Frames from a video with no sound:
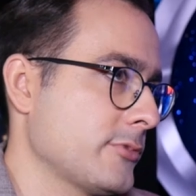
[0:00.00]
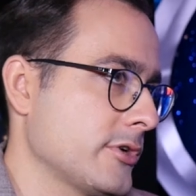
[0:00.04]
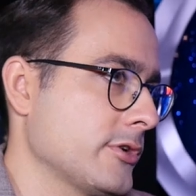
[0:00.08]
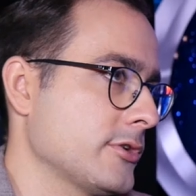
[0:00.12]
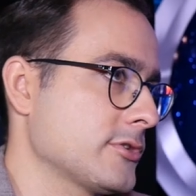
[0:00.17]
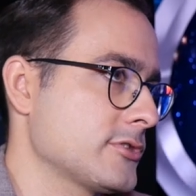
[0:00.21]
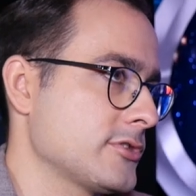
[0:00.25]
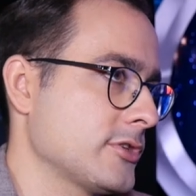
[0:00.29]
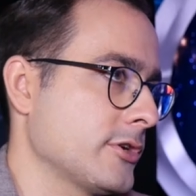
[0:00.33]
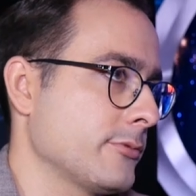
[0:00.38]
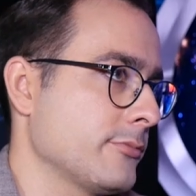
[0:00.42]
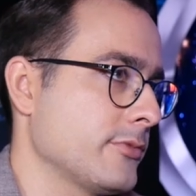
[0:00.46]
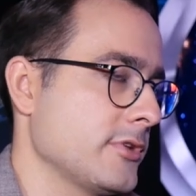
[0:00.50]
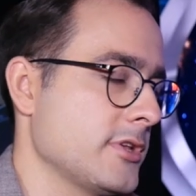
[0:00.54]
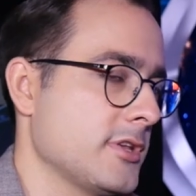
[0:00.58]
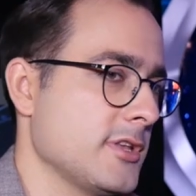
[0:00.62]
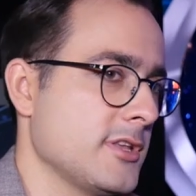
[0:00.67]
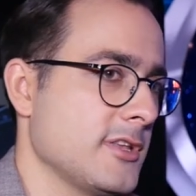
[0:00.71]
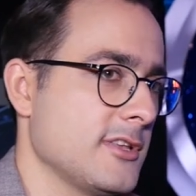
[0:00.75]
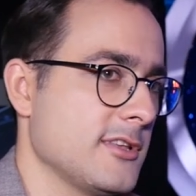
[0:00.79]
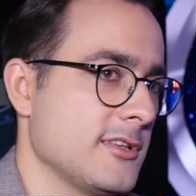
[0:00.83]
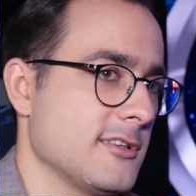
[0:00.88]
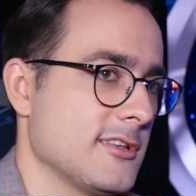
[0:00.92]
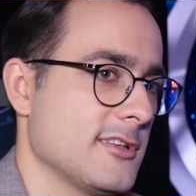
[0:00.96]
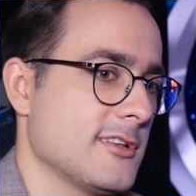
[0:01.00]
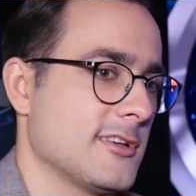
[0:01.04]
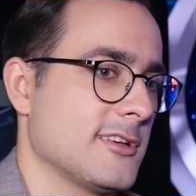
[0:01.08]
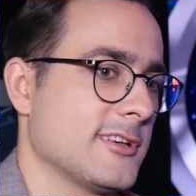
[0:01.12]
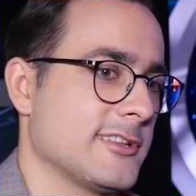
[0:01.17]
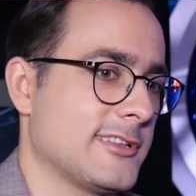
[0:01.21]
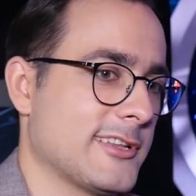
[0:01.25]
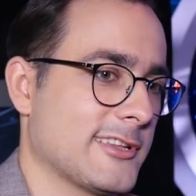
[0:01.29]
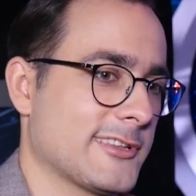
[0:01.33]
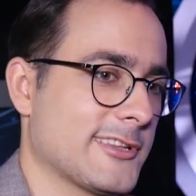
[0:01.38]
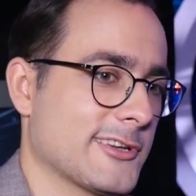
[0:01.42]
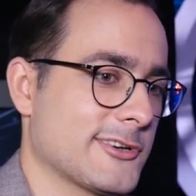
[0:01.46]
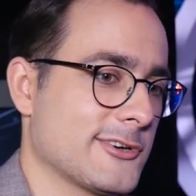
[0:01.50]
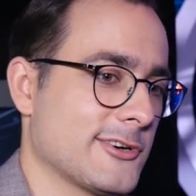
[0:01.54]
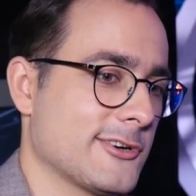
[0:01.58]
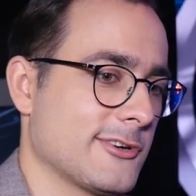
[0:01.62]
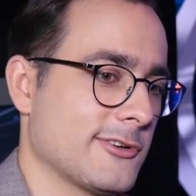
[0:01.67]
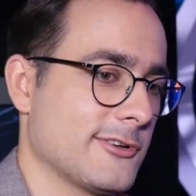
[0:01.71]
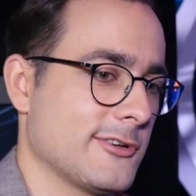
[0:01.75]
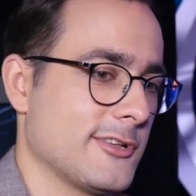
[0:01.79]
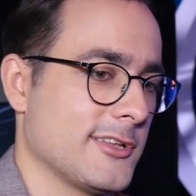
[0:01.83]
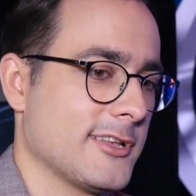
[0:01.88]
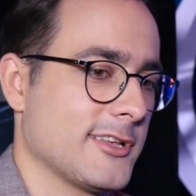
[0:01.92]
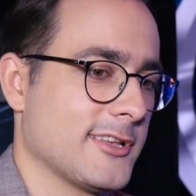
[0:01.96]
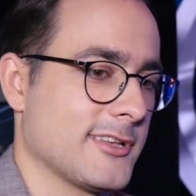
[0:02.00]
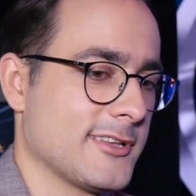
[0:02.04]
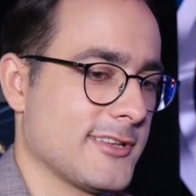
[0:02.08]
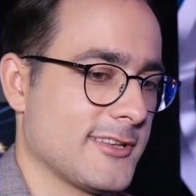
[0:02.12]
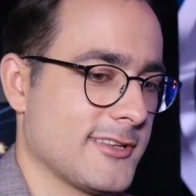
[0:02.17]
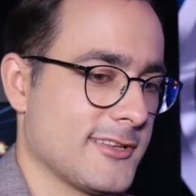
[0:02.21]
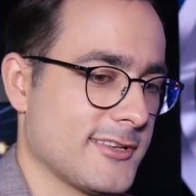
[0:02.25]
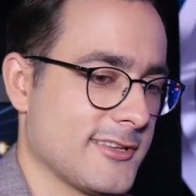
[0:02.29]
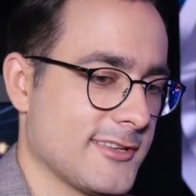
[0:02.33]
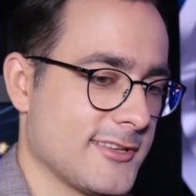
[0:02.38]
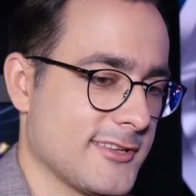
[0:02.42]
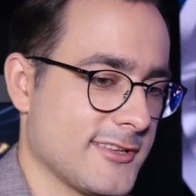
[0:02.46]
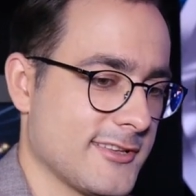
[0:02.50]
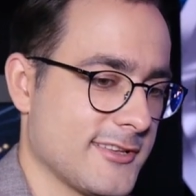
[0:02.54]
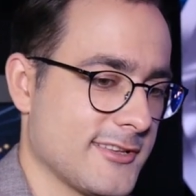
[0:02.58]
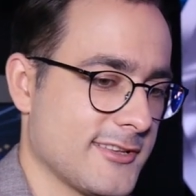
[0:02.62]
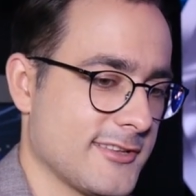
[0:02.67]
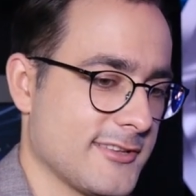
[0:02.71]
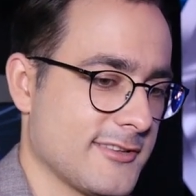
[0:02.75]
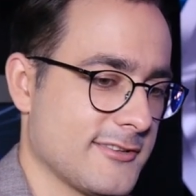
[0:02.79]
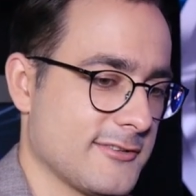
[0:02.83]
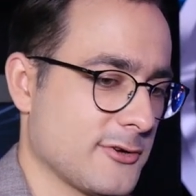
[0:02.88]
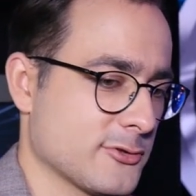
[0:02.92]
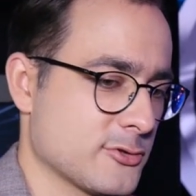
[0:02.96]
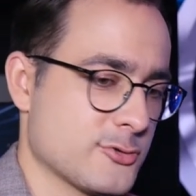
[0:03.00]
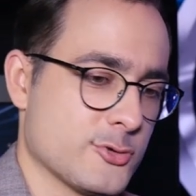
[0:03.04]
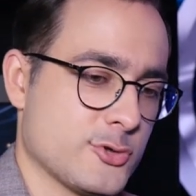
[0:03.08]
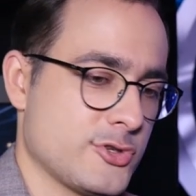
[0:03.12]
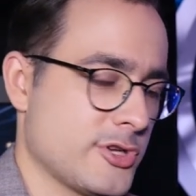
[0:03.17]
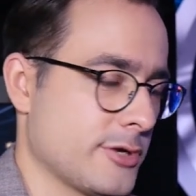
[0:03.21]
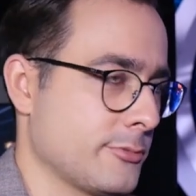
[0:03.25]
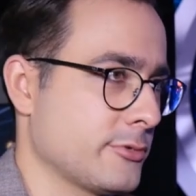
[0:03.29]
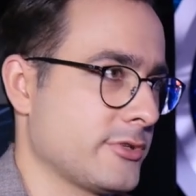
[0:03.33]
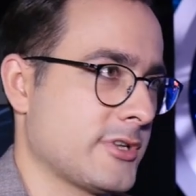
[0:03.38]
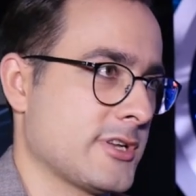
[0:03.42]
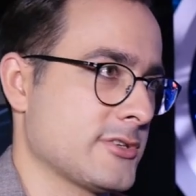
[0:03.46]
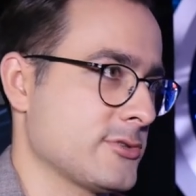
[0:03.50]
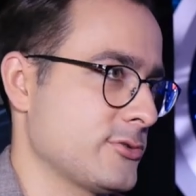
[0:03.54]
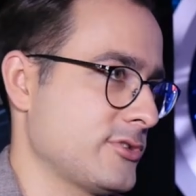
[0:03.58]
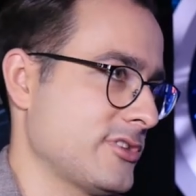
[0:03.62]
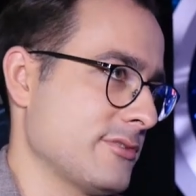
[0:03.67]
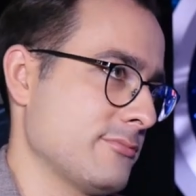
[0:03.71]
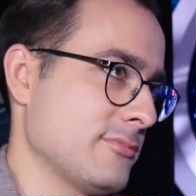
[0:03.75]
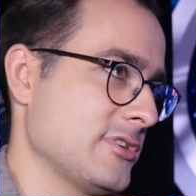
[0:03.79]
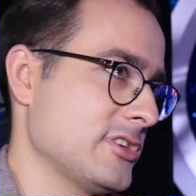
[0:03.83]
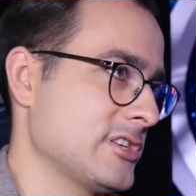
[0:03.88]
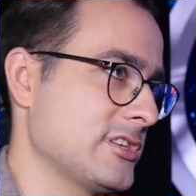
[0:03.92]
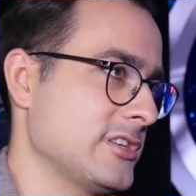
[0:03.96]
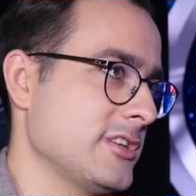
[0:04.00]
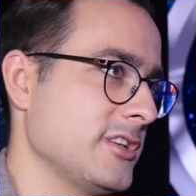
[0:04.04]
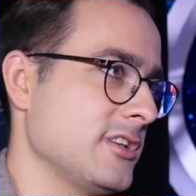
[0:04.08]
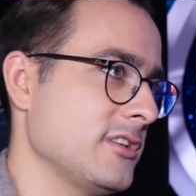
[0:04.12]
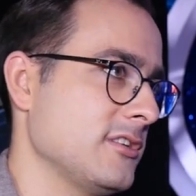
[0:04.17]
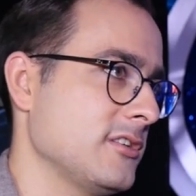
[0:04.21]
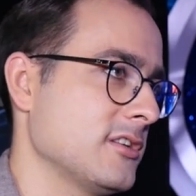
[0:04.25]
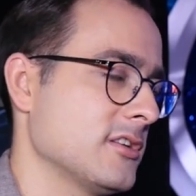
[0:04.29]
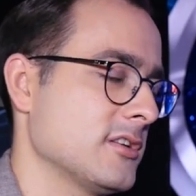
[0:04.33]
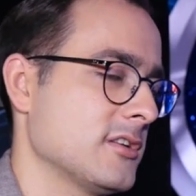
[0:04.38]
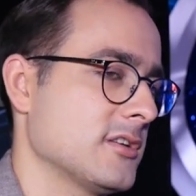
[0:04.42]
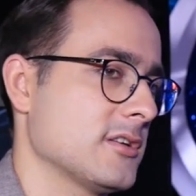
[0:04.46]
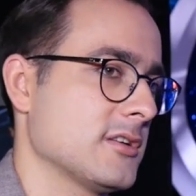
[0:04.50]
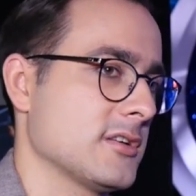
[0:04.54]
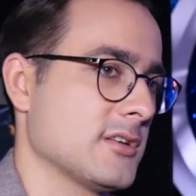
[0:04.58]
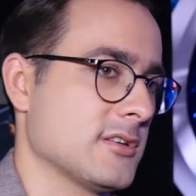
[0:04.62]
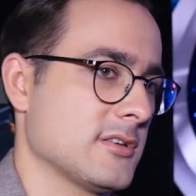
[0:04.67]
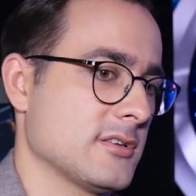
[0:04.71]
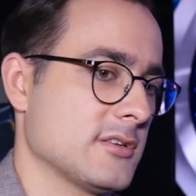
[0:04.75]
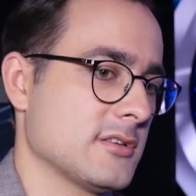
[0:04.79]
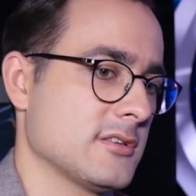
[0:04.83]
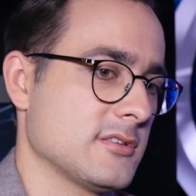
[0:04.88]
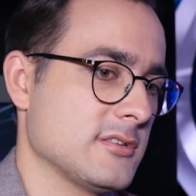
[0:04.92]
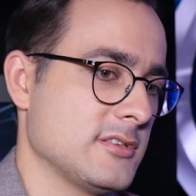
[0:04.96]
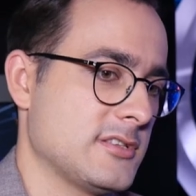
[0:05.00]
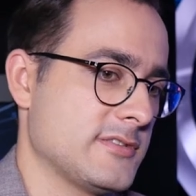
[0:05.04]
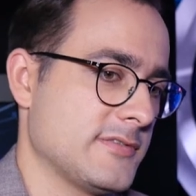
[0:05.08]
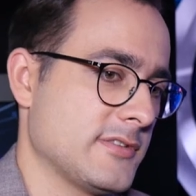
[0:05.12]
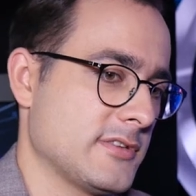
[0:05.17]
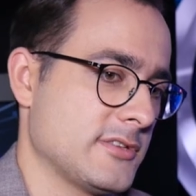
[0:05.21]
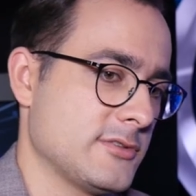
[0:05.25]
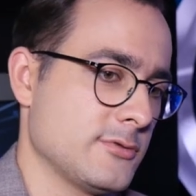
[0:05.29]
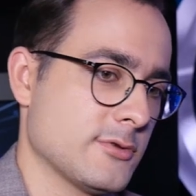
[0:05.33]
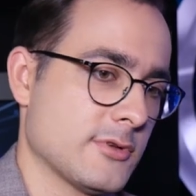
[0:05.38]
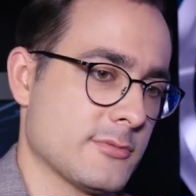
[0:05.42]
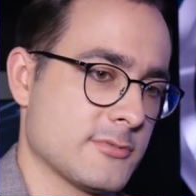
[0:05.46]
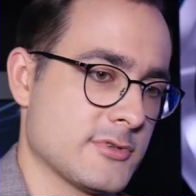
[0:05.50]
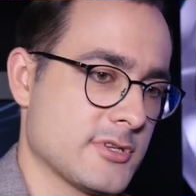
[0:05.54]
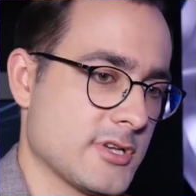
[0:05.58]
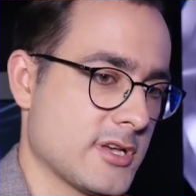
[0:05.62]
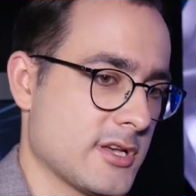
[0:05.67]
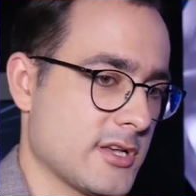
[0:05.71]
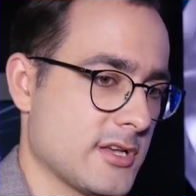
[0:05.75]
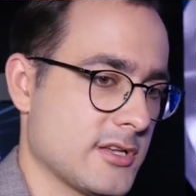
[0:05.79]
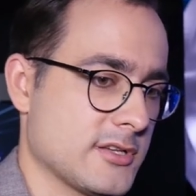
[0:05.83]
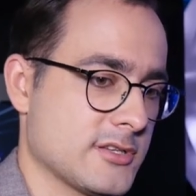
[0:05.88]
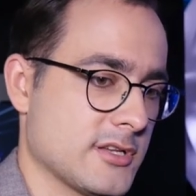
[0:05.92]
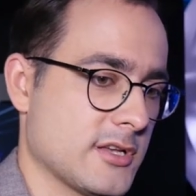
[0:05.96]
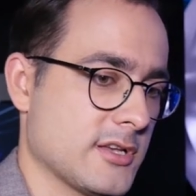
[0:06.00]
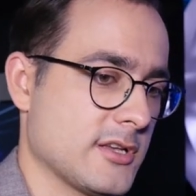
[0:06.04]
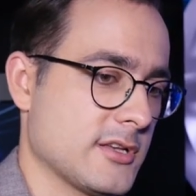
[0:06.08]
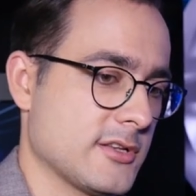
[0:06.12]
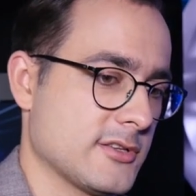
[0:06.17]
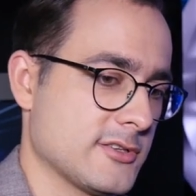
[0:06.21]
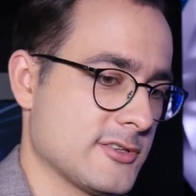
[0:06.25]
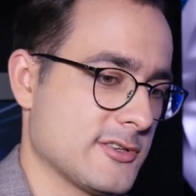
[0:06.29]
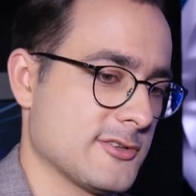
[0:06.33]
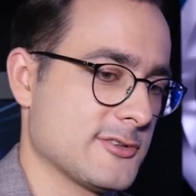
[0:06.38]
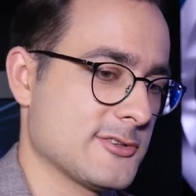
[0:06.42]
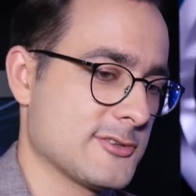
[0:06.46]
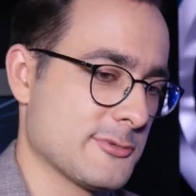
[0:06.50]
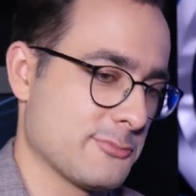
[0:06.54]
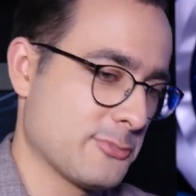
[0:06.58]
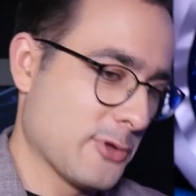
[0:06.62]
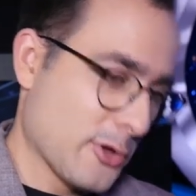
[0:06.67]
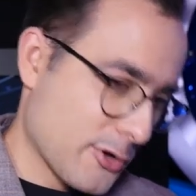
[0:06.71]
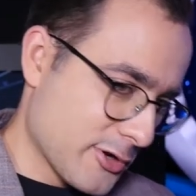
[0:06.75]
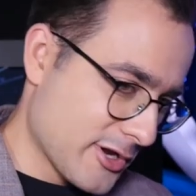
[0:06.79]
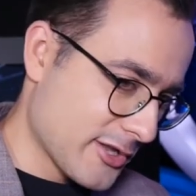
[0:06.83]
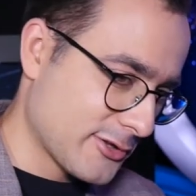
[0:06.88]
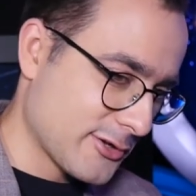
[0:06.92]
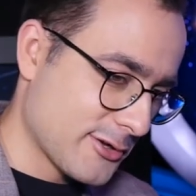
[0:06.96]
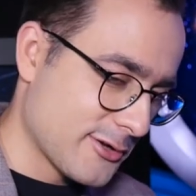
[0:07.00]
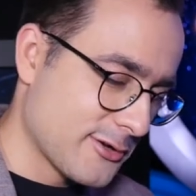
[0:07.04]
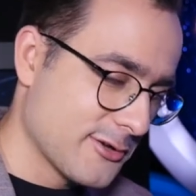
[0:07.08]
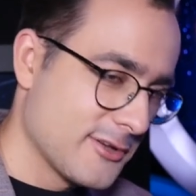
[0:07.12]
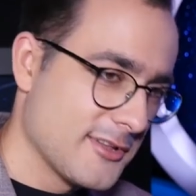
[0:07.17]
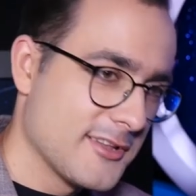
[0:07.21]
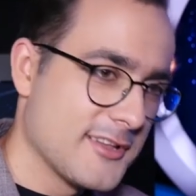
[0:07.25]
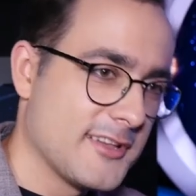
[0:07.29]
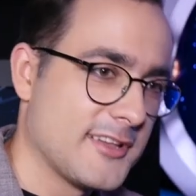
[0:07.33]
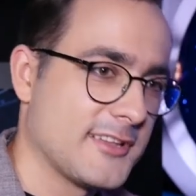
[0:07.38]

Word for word: mojej osoby i dlatego e, odrzuciłem od razu te myśli e, i stwierdziłem, że, że, że, że, biorę to,